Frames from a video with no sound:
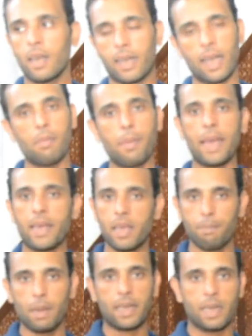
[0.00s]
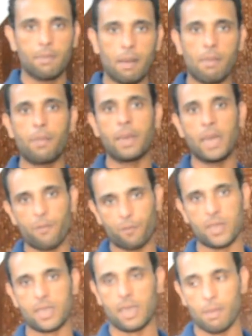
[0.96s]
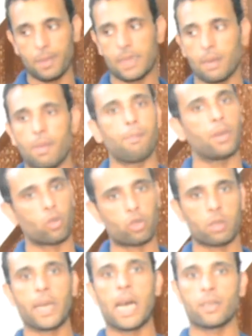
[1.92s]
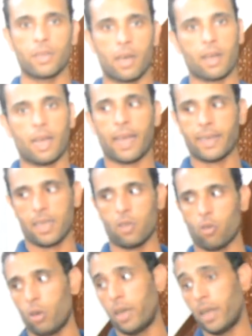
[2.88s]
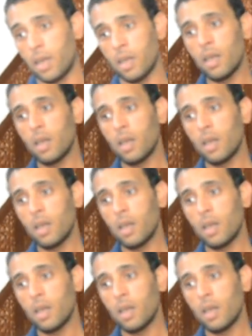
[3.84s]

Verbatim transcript: الكلب بيهجم بالكمامه بينفس تمام التمام بينط من على النار الحاجات دي كلها